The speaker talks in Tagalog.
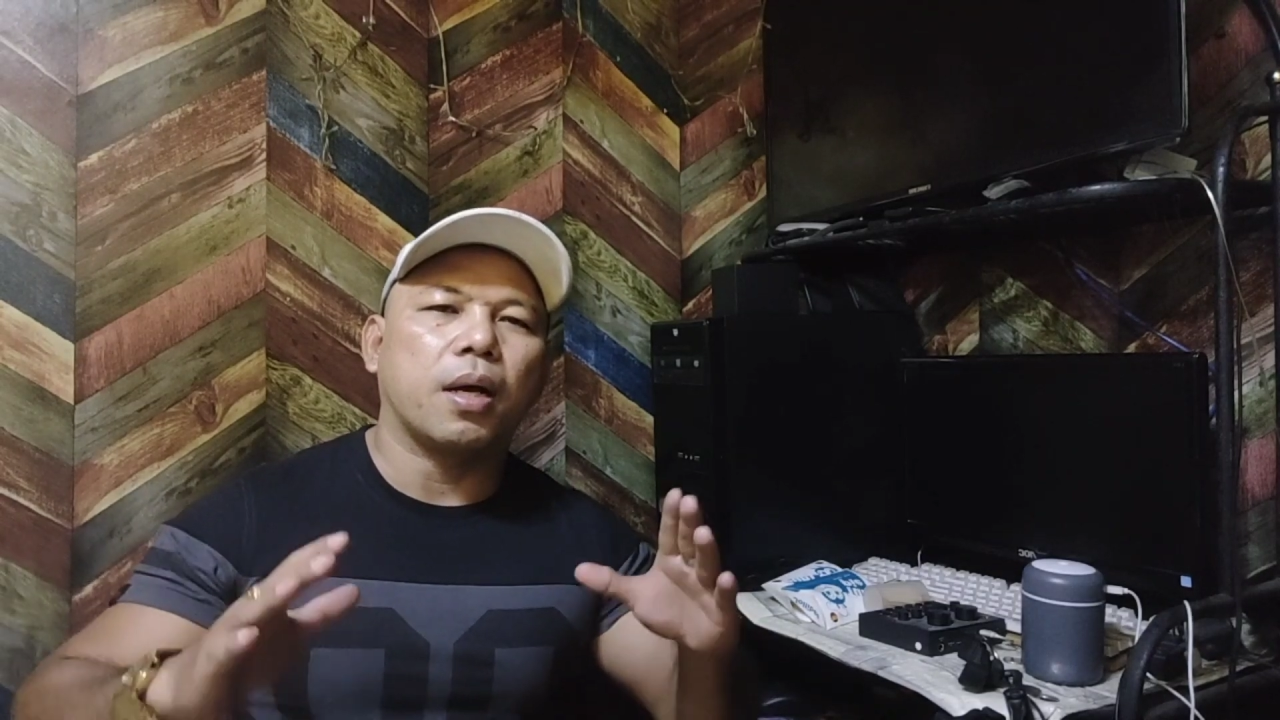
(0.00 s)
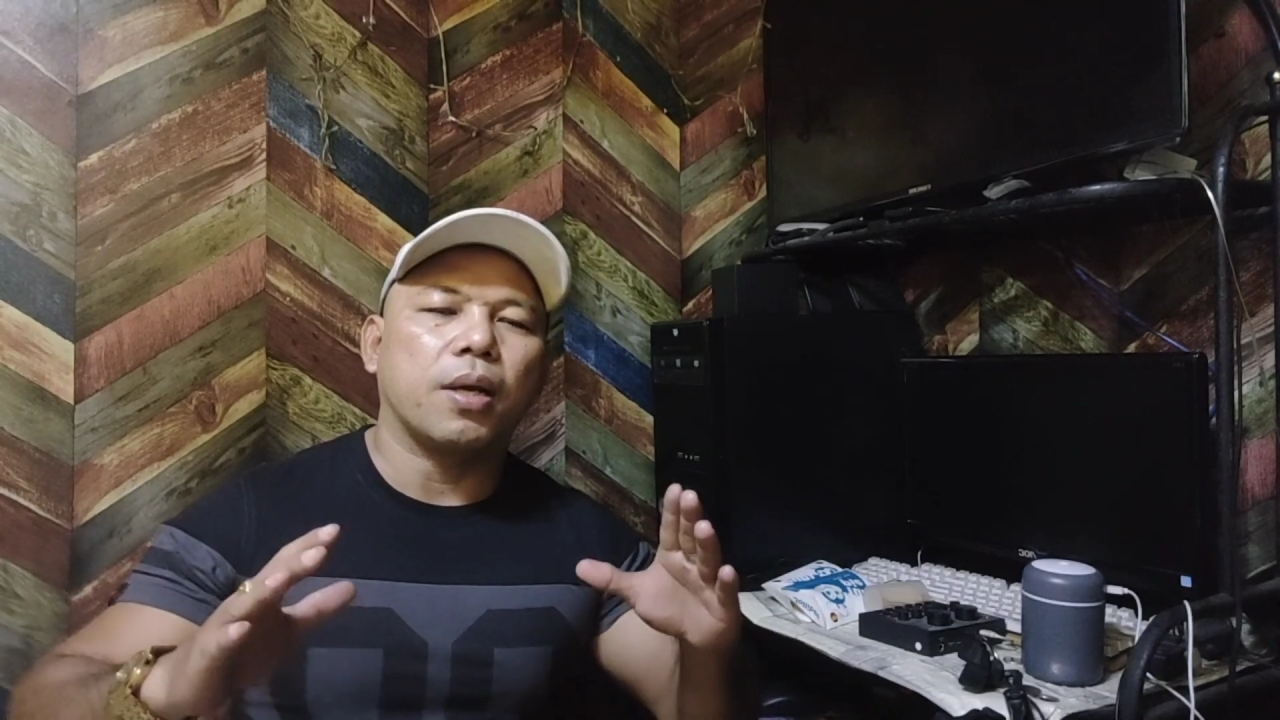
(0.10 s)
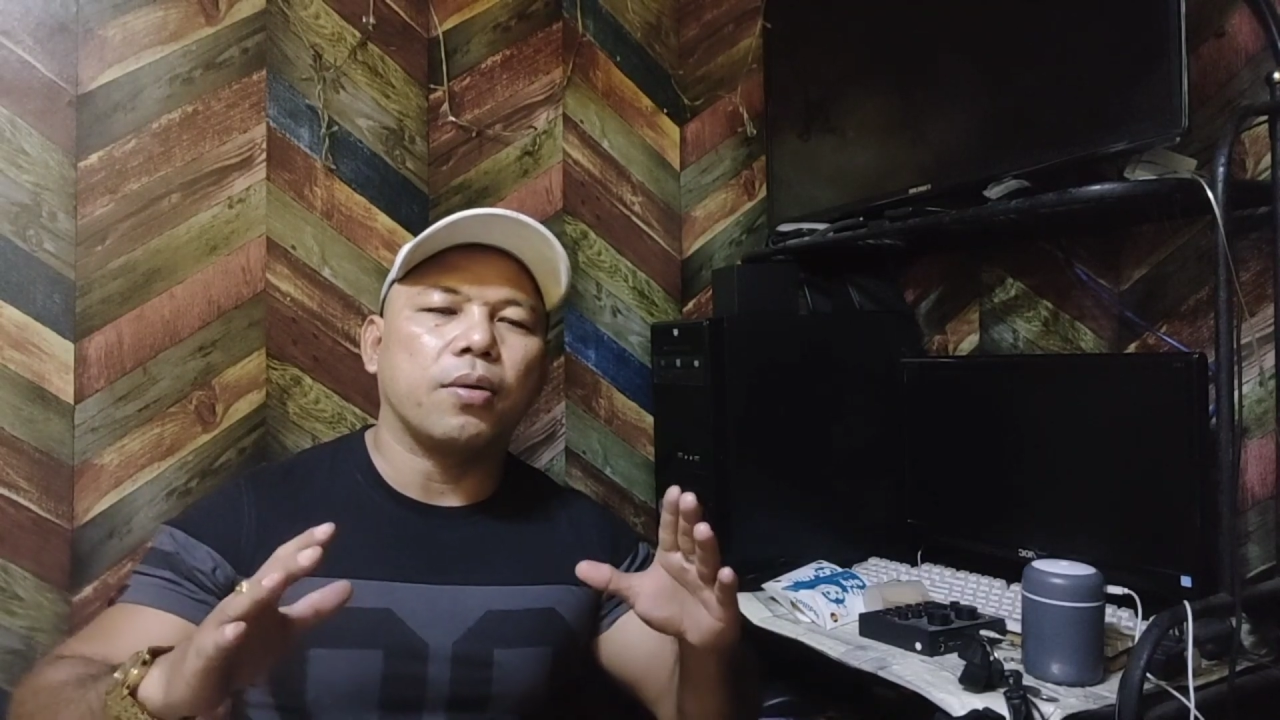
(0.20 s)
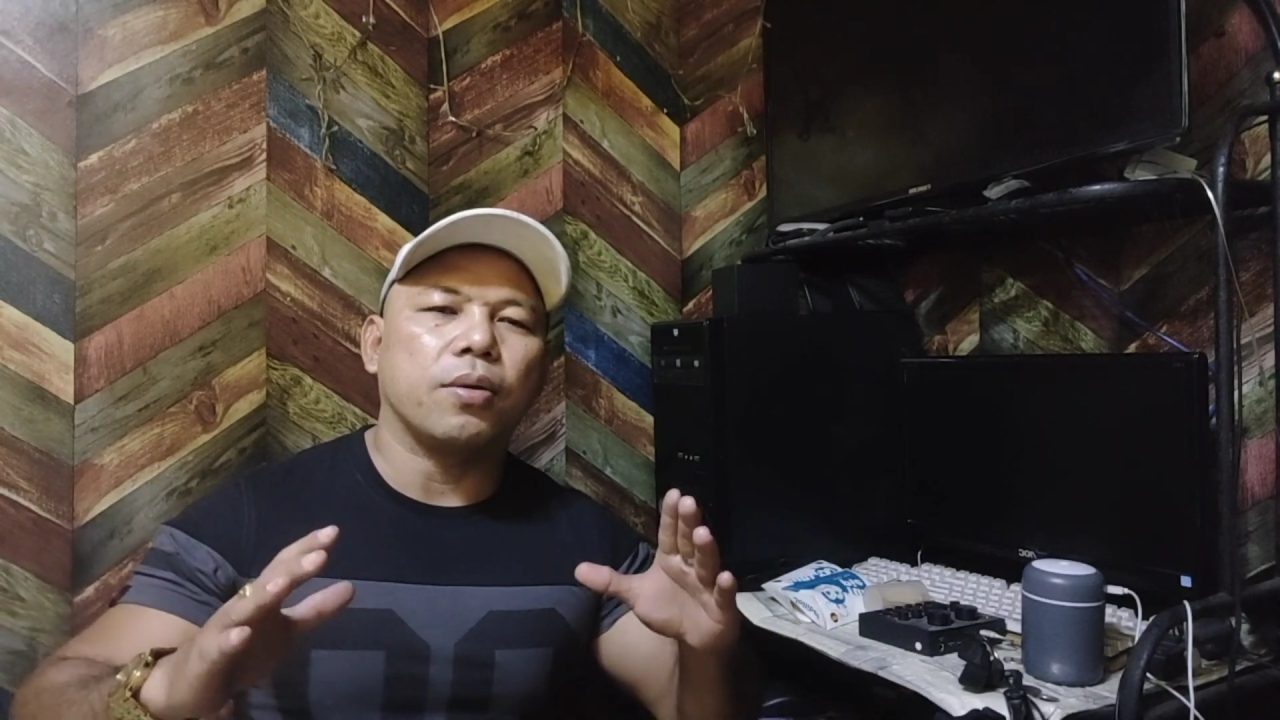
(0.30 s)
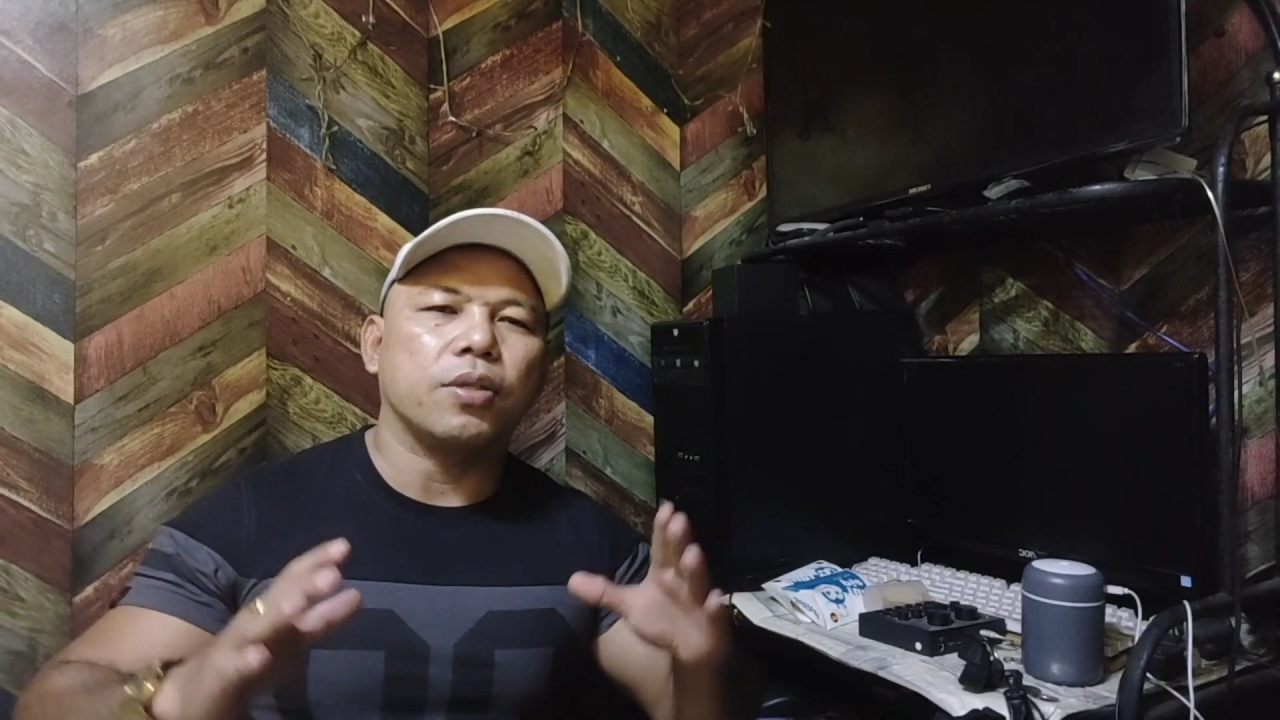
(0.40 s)
ang
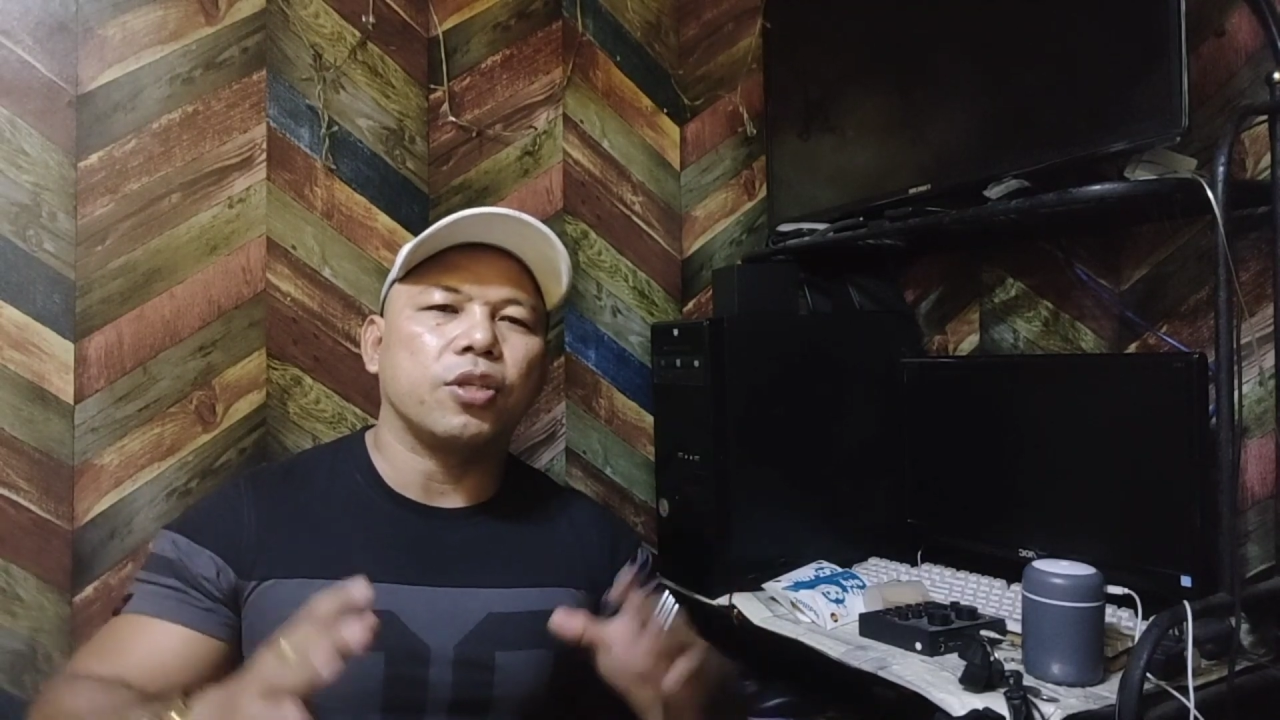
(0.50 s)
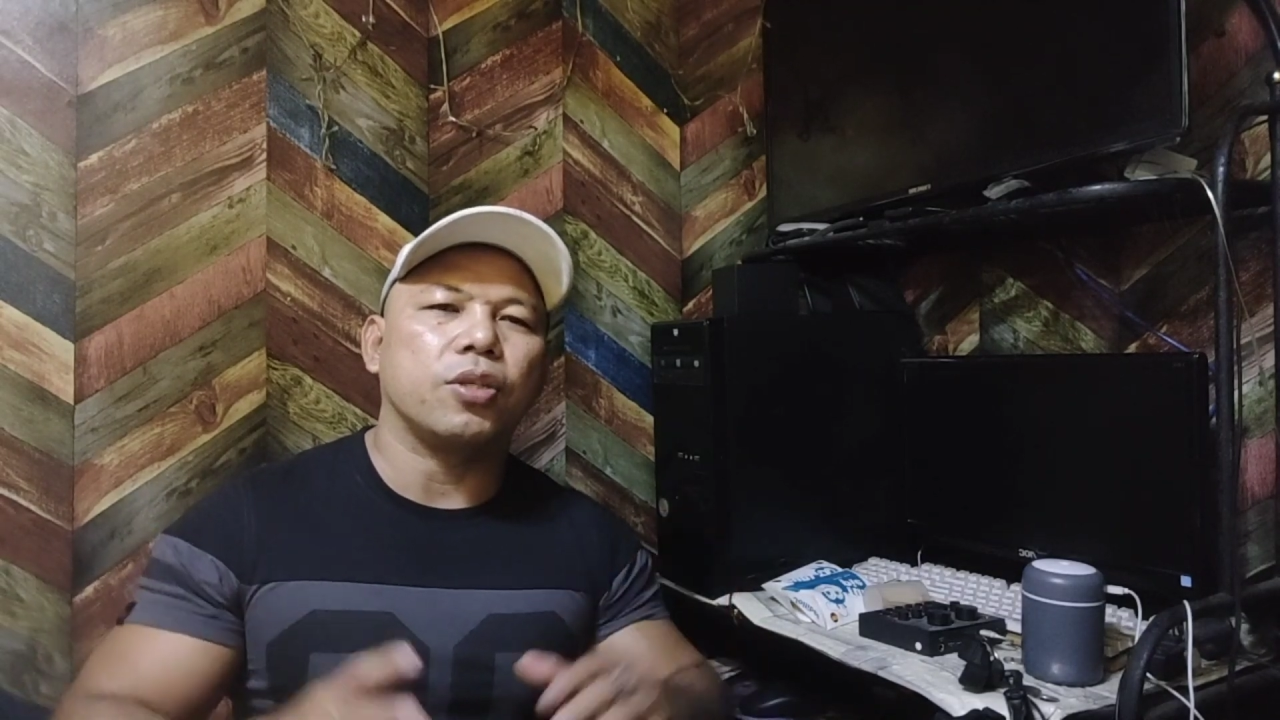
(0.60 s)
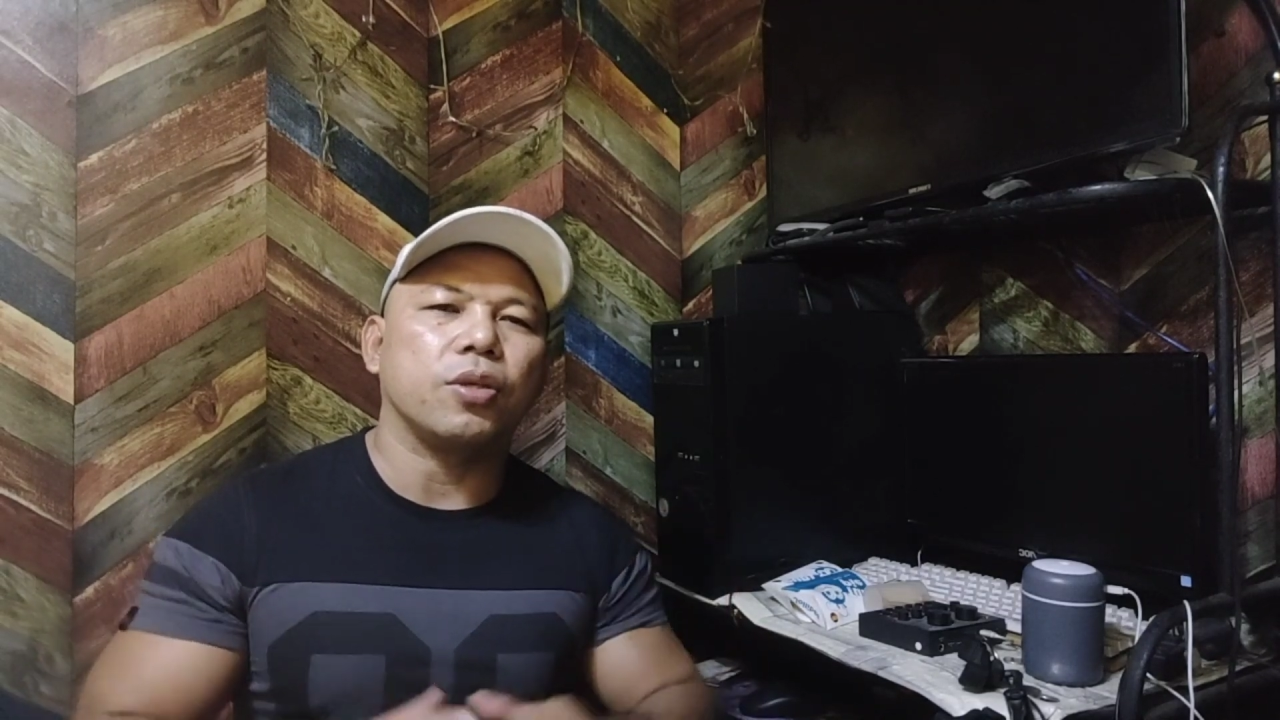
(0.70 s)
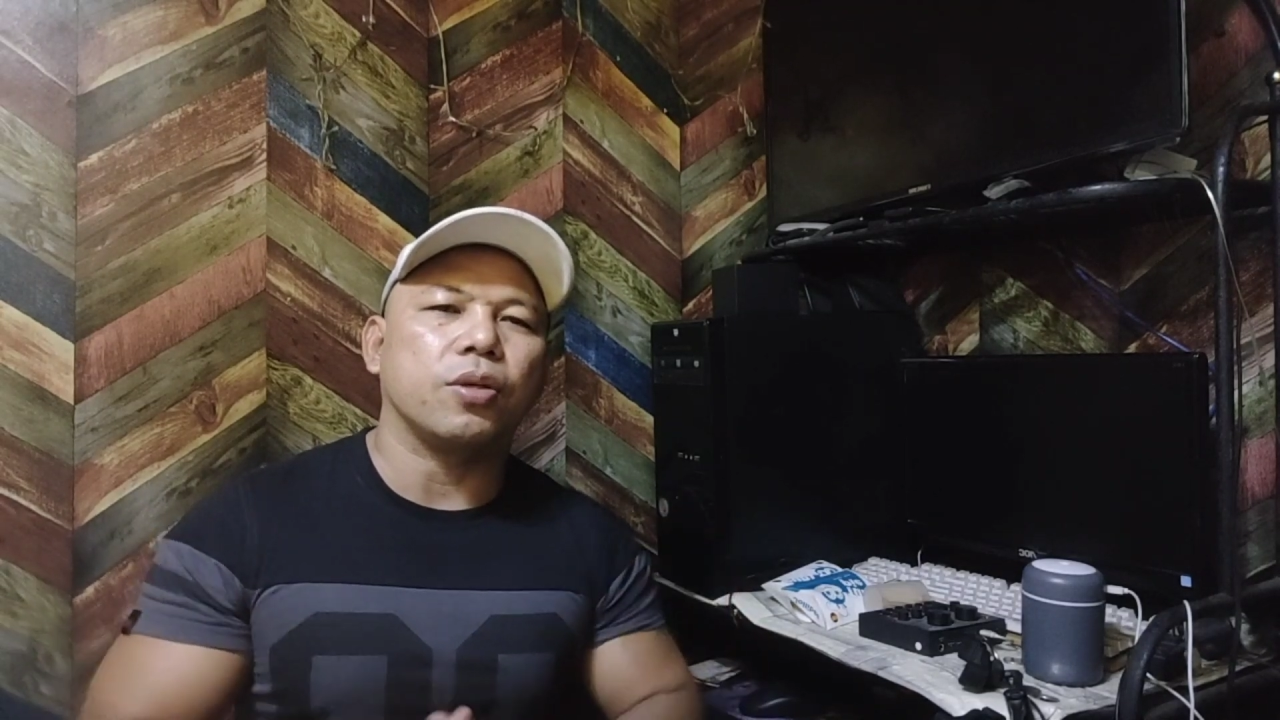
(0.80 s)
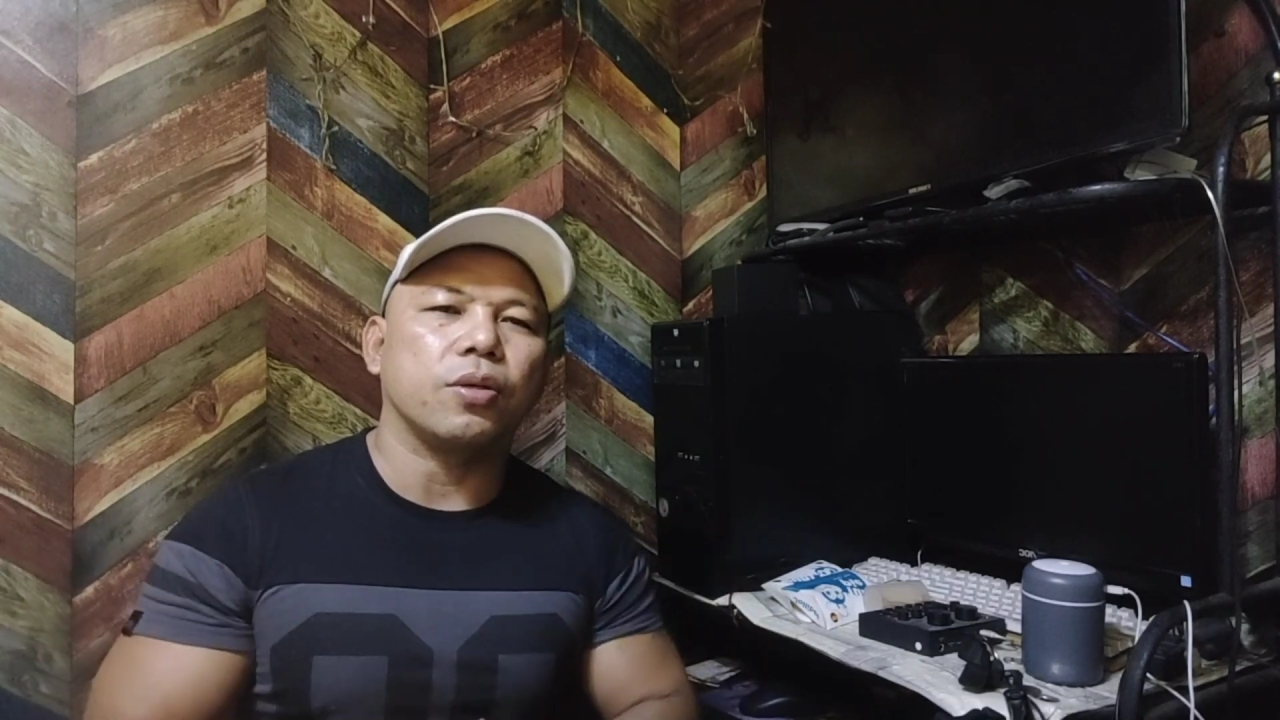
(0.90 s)
iyong
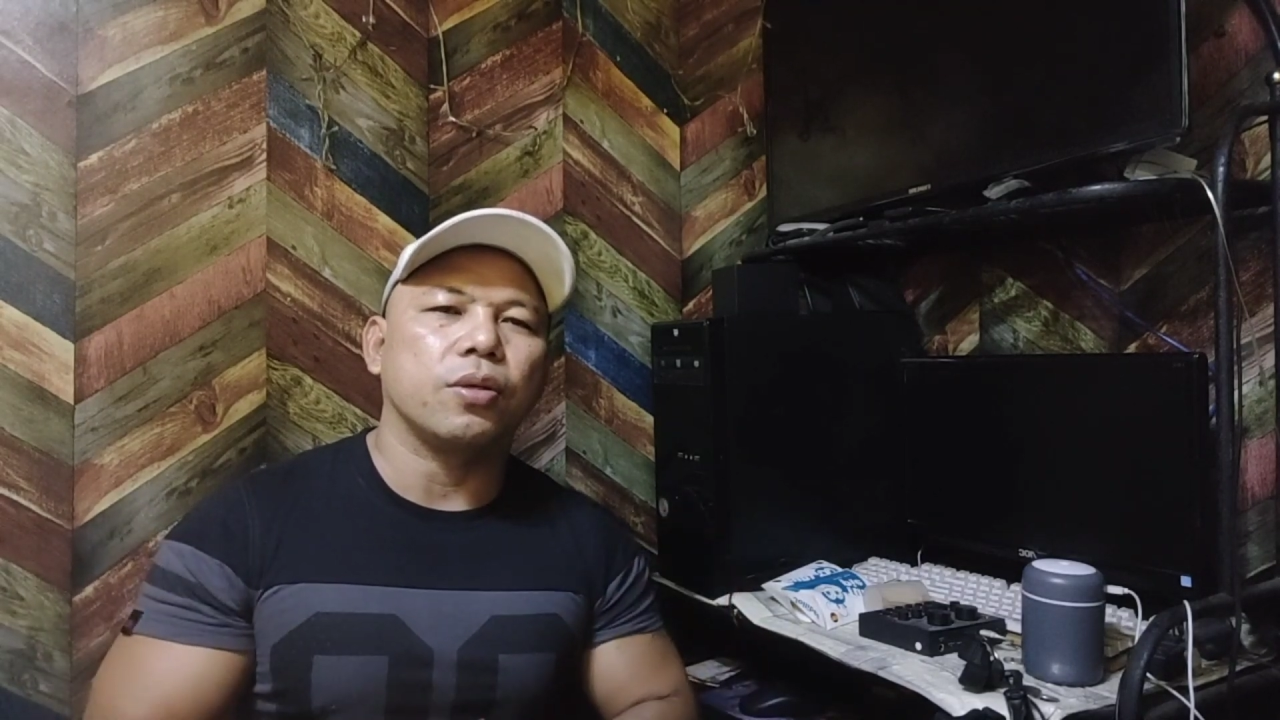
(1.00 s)
desisyon.